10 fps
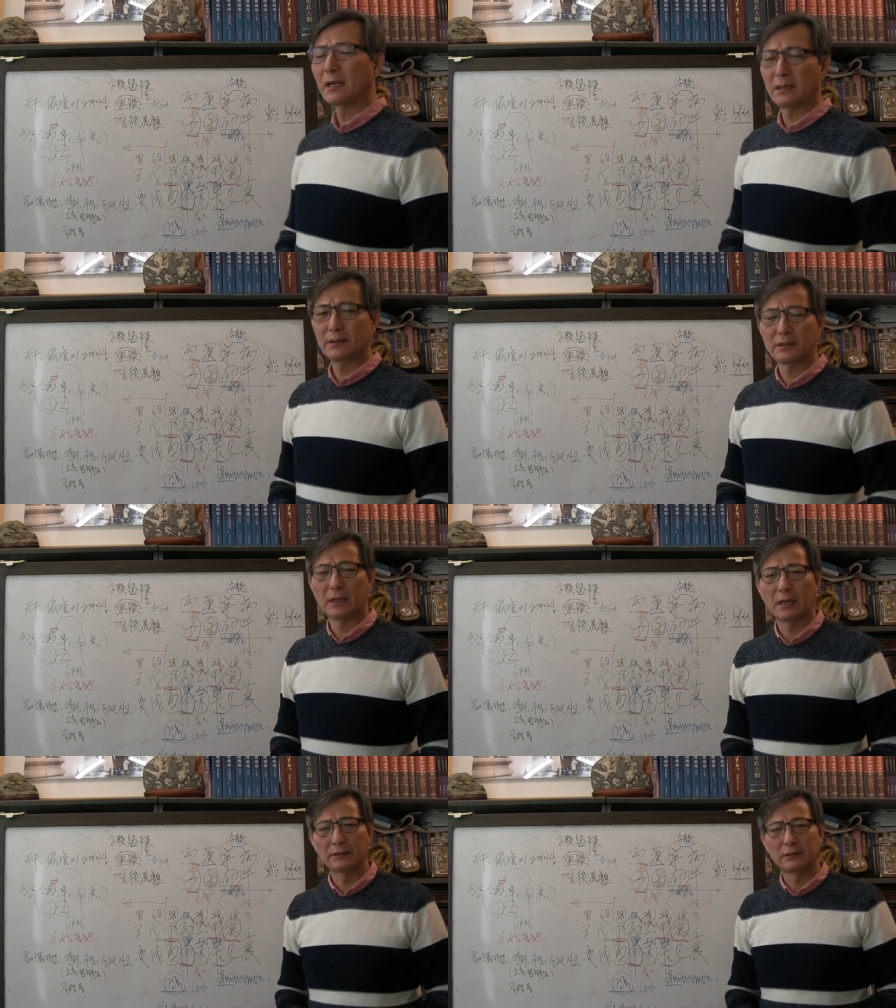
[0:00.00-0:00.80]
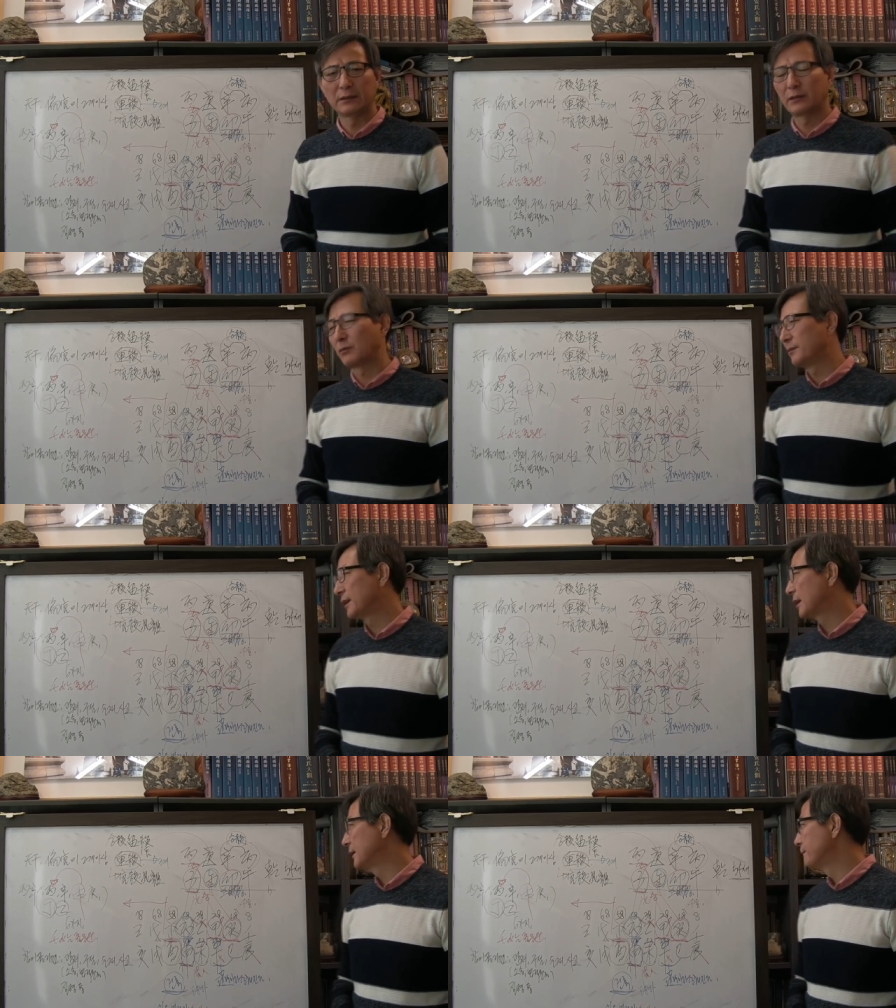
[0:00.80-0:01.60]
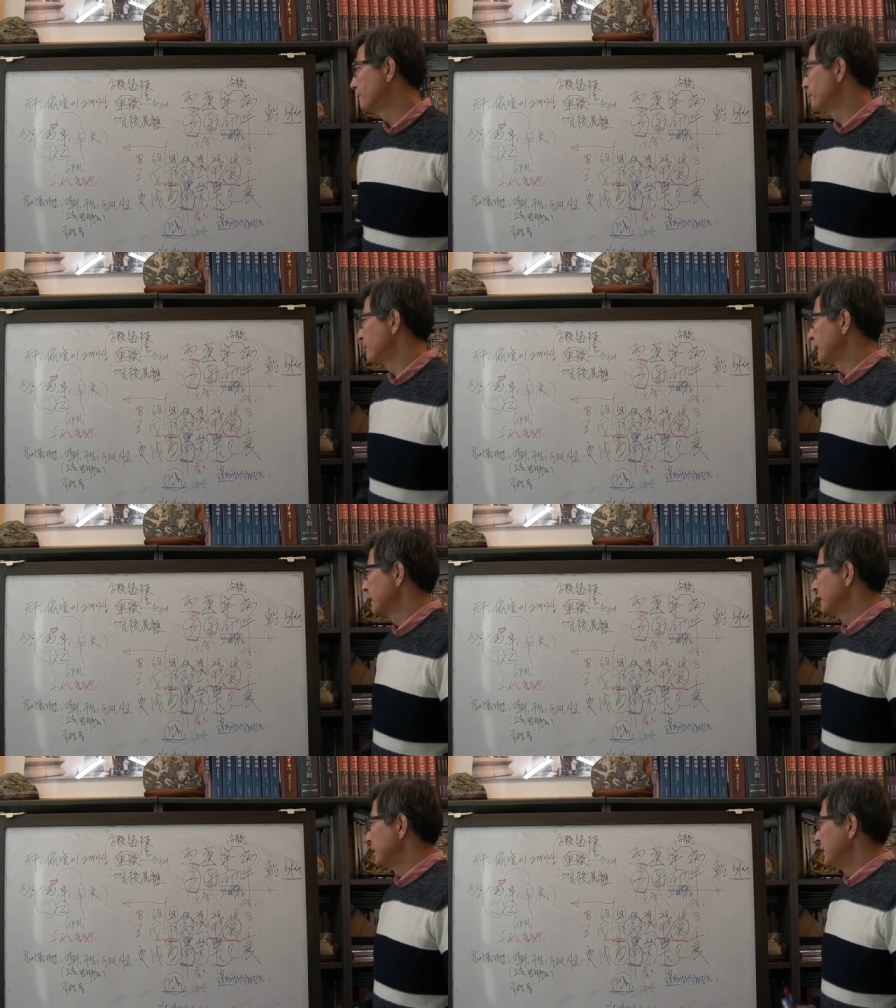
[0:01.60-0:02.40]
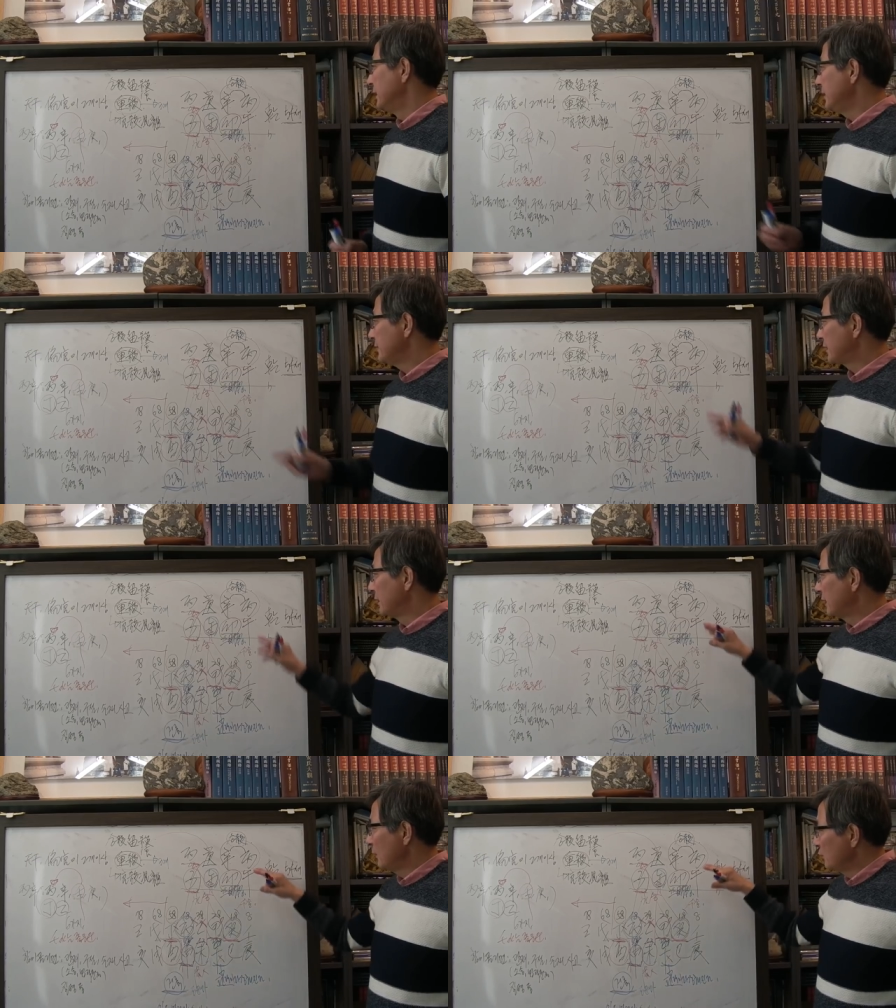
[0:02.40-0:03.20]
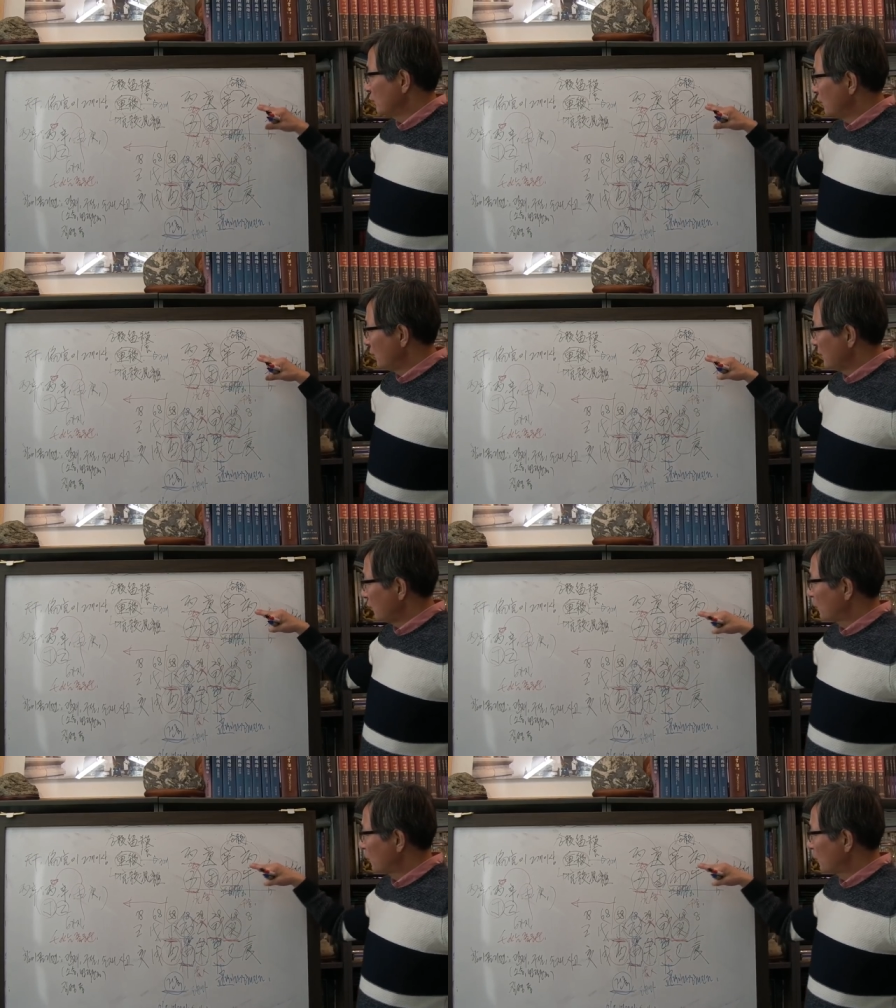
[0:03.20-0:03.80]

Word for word: 갈 것이다. 저는 이렇게 봅니다. 이 청강구조를